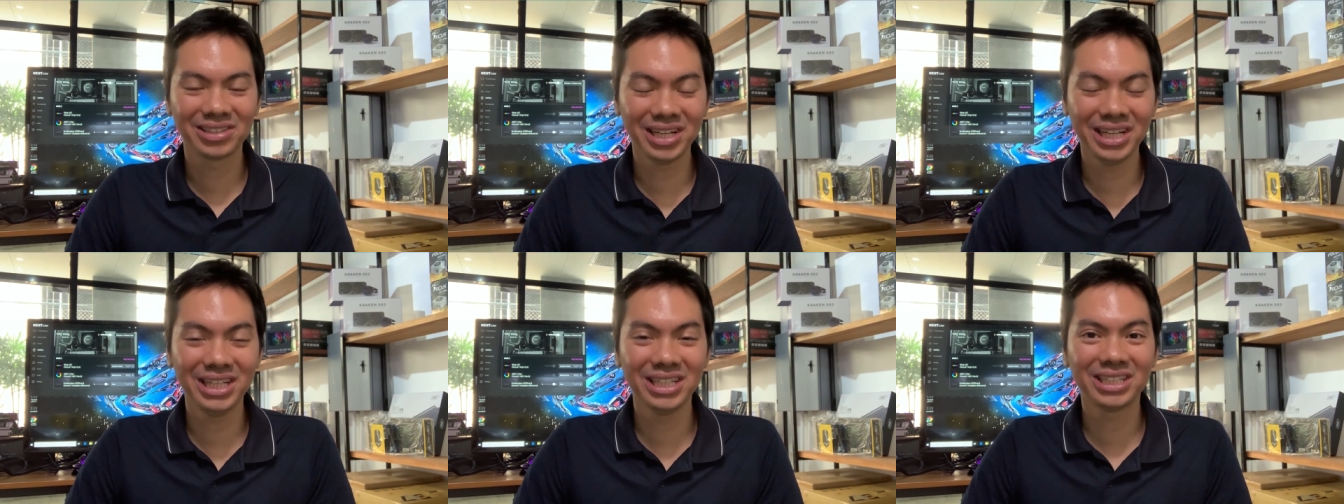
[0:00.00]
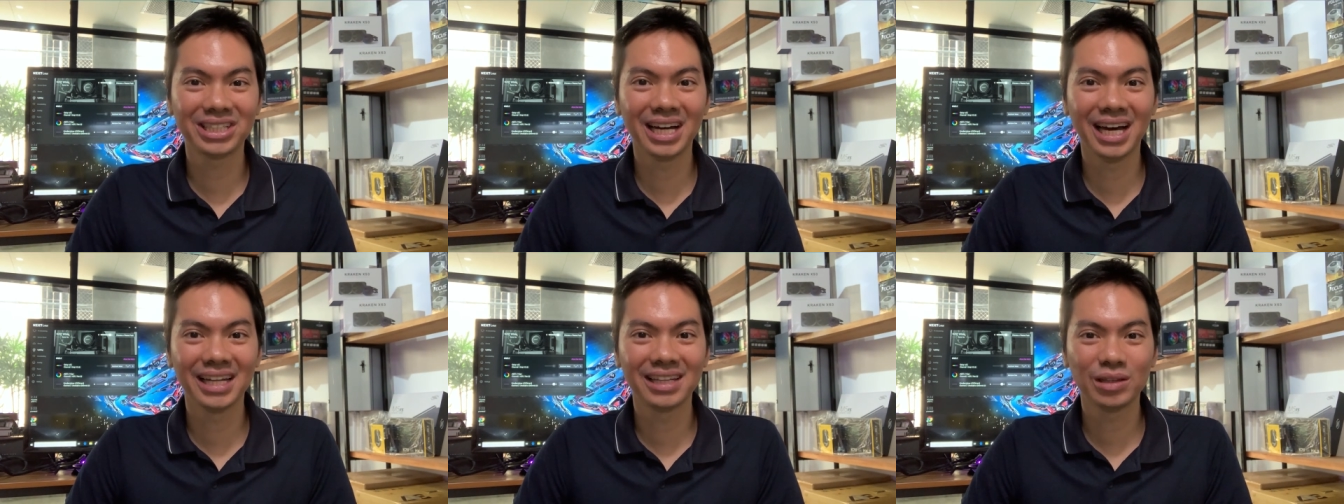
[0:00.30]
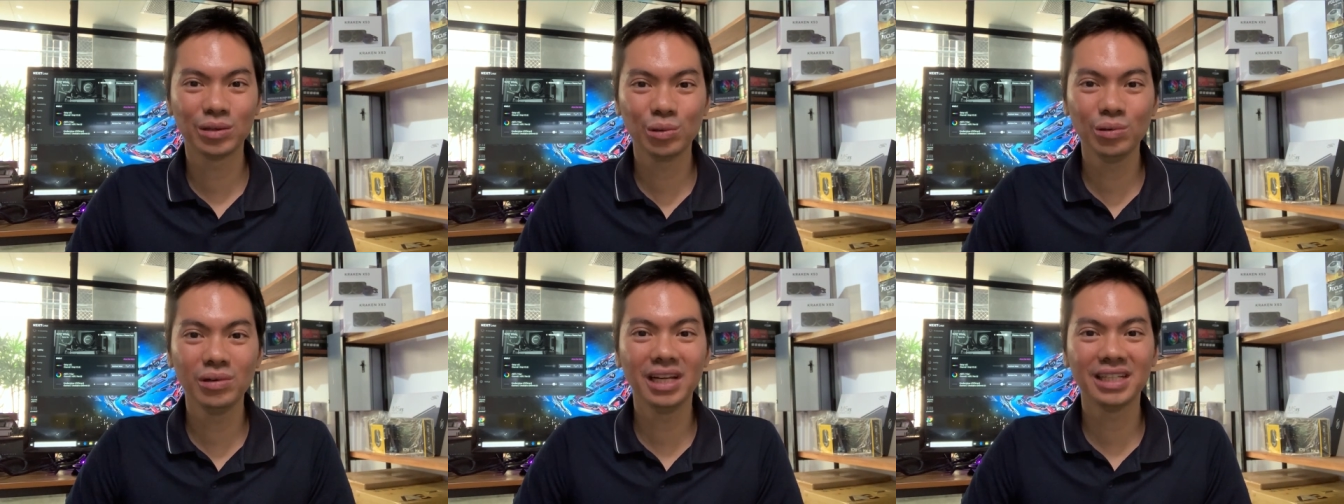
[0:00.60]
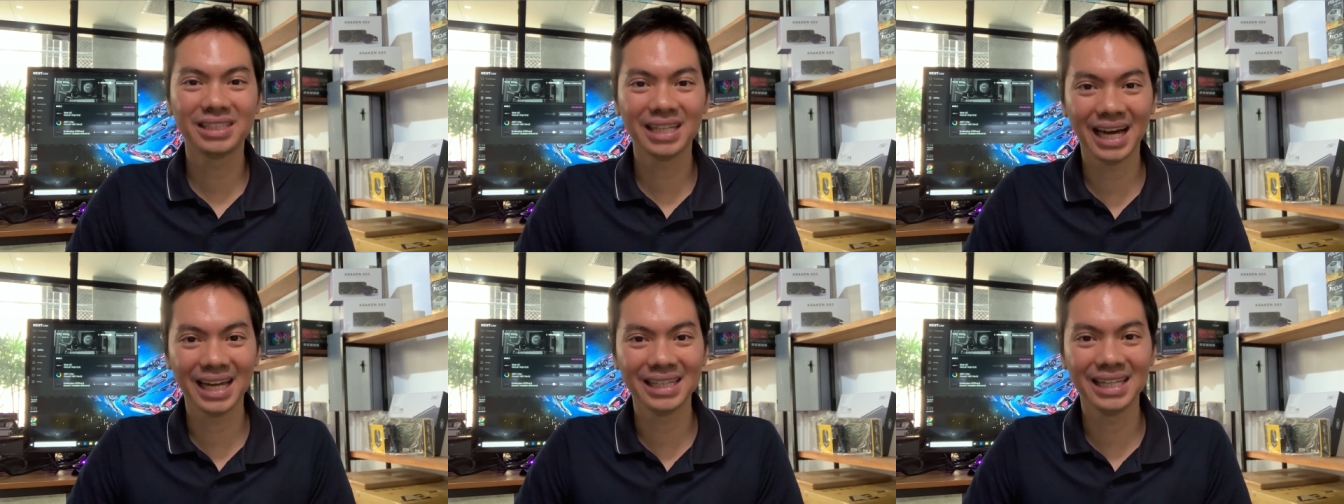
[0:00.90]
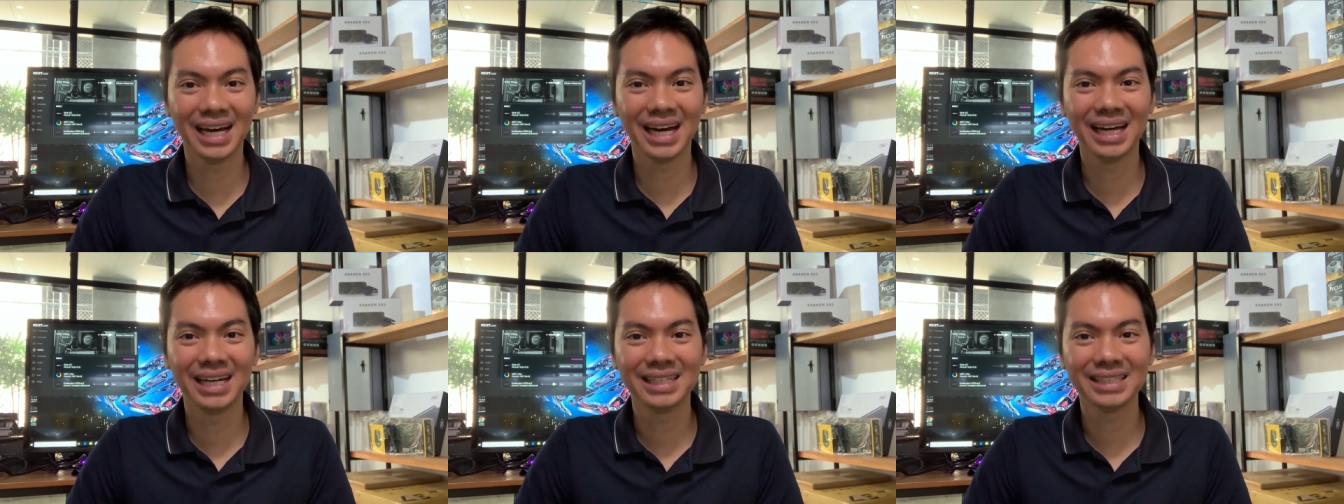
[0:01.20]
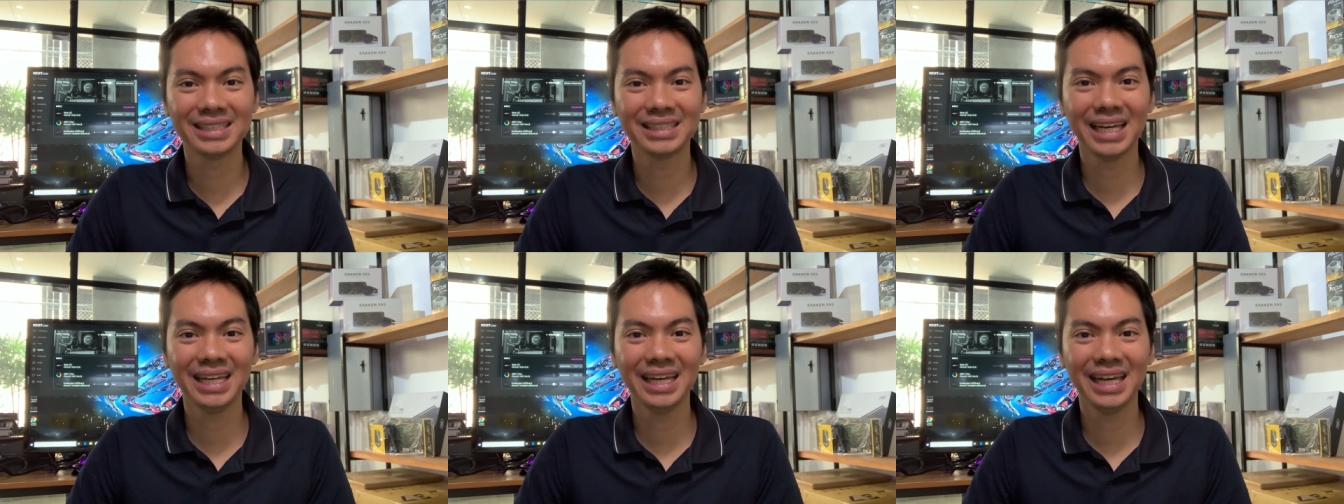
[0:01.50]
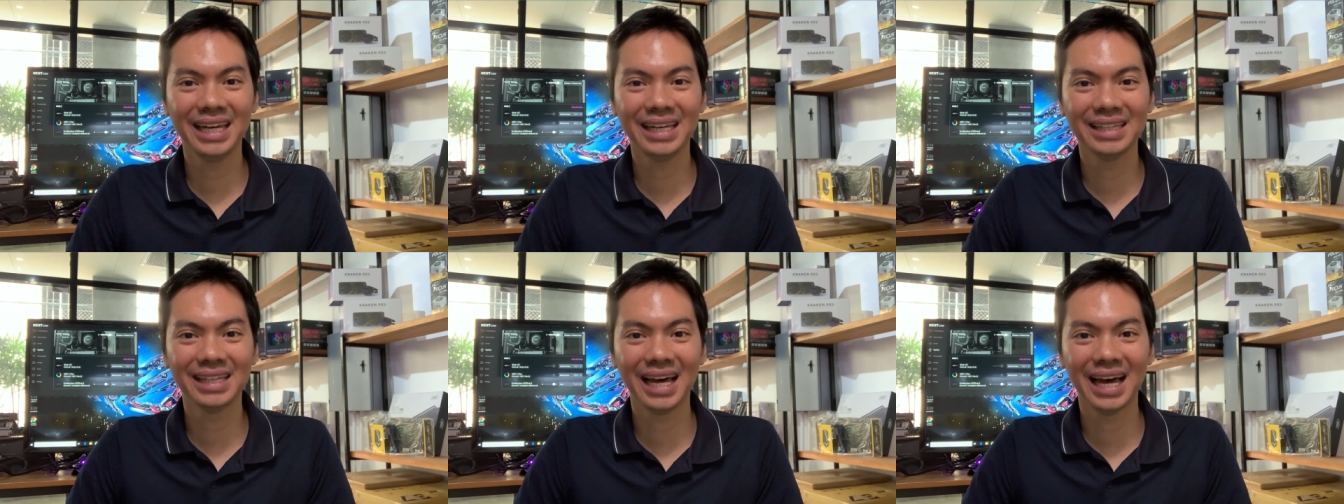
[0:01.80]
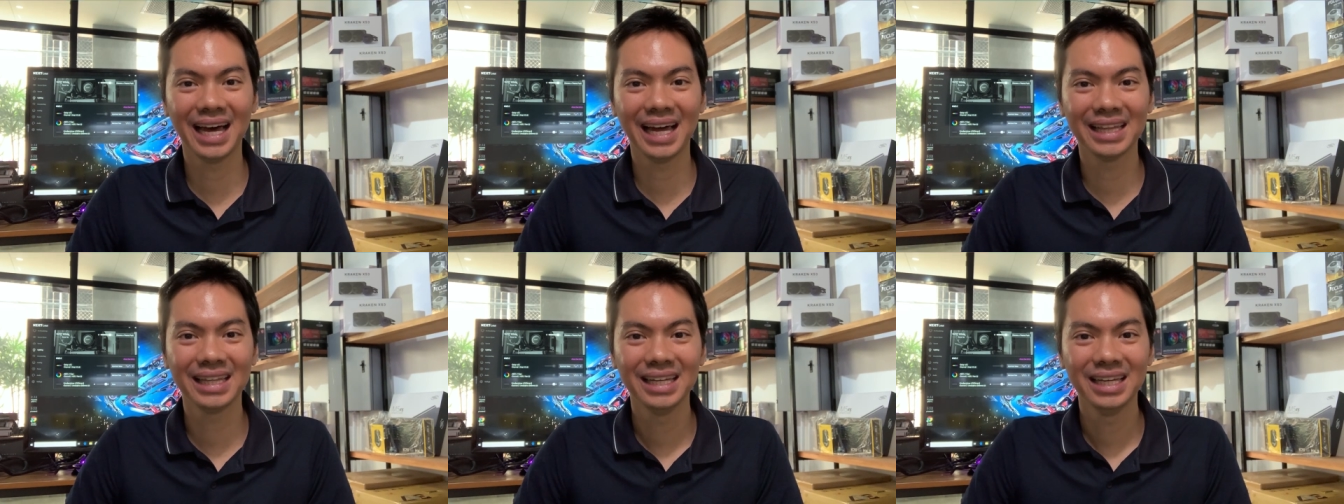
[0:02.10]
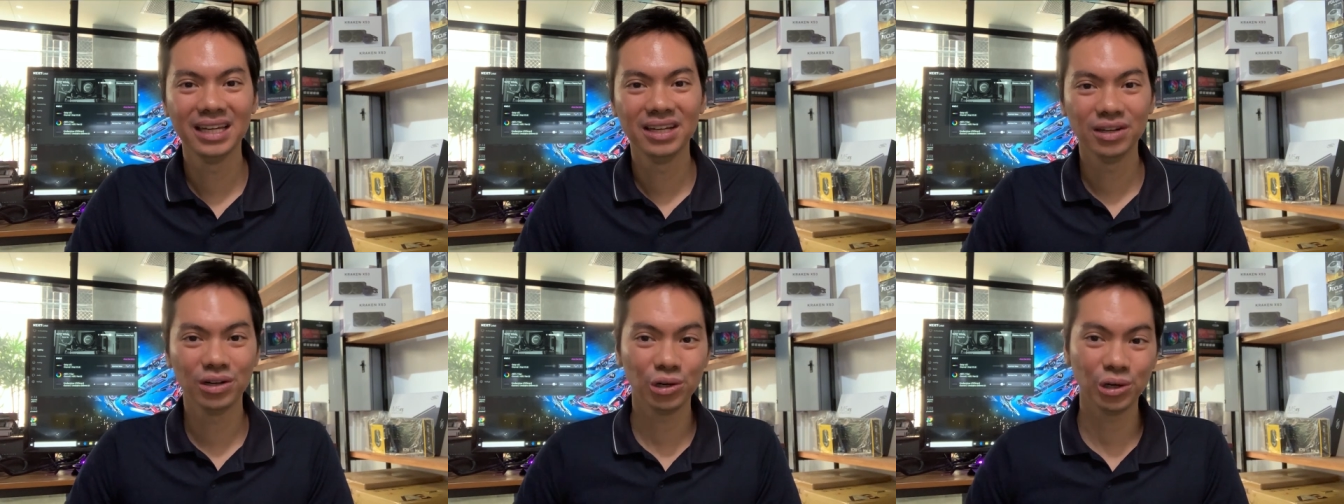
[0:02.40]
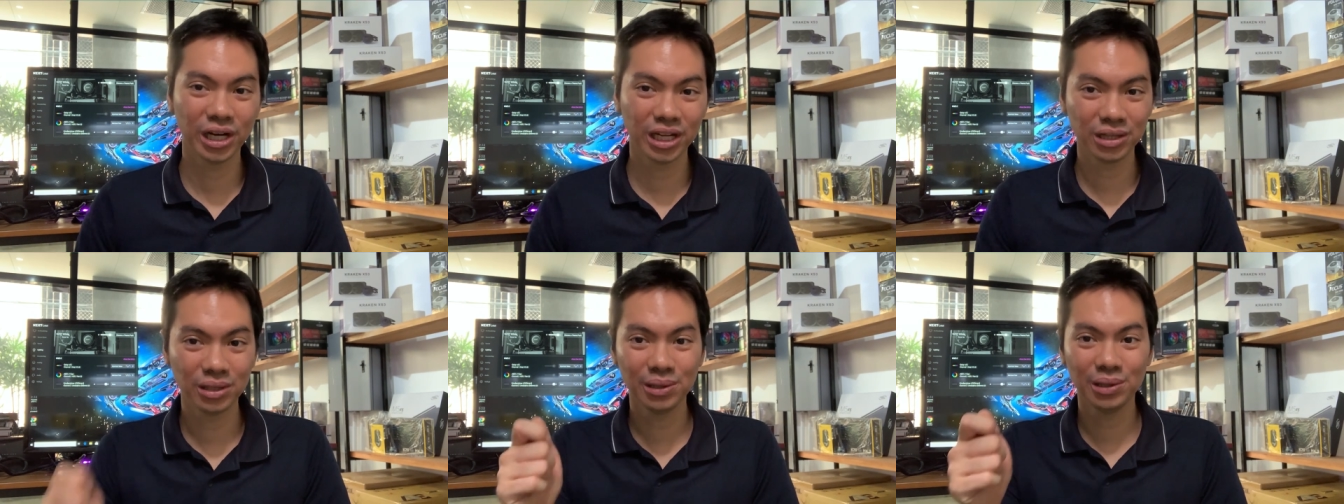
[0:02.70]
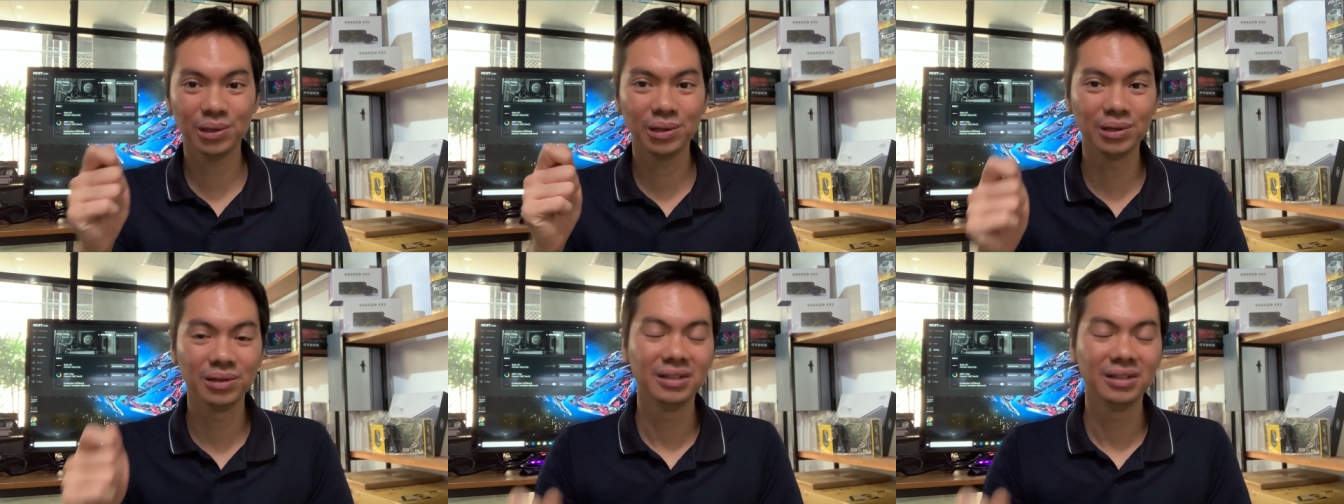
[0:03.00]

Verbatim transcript: screenshot to Lazada saying that, oh, ito,